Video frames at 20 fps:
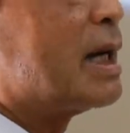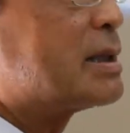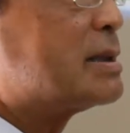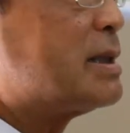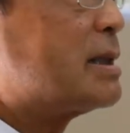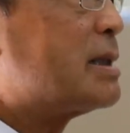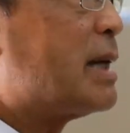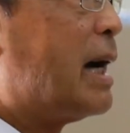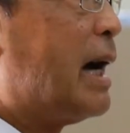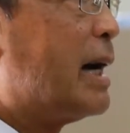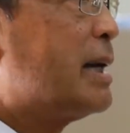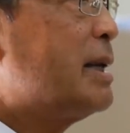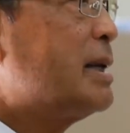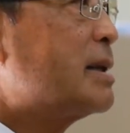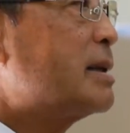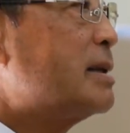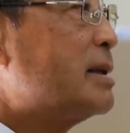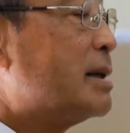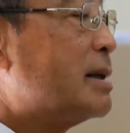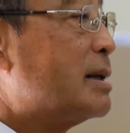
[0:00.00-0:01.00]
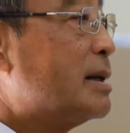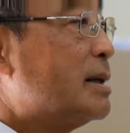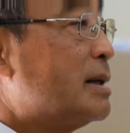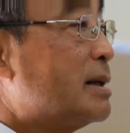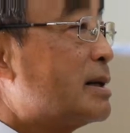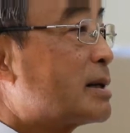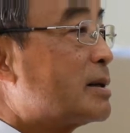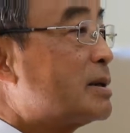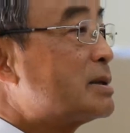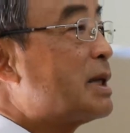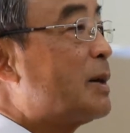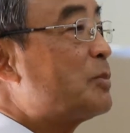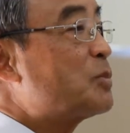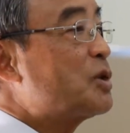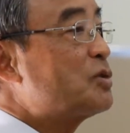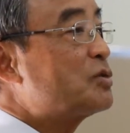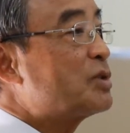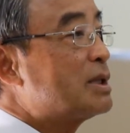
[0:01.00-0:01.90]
อย่างจะหาฮิกเนี่ยเขาทำทฤ